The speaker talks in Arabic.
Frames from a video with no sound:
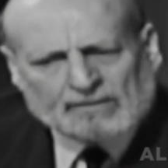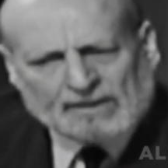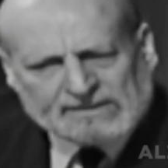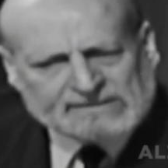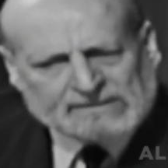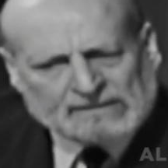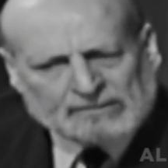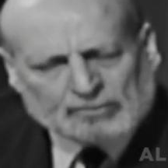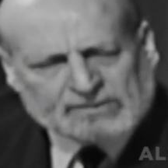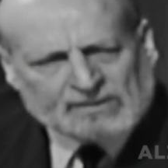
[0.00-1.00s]
رئيس
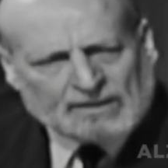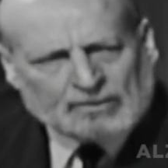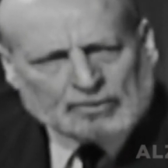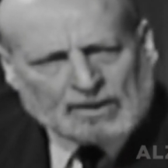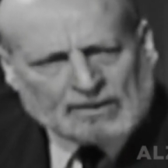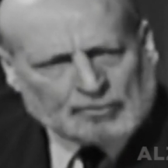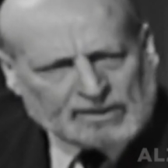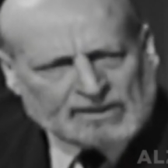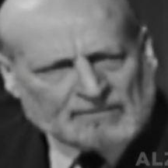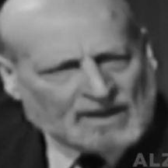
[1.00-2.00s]
الأسرة
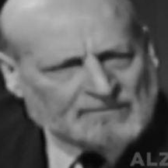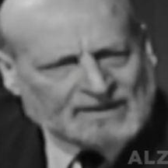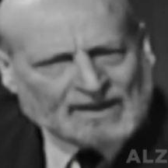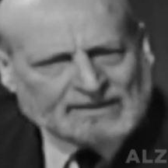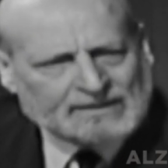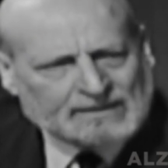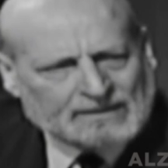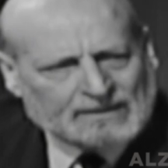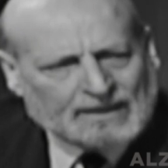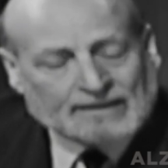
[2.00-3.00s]
العلوية محمد علي نعم.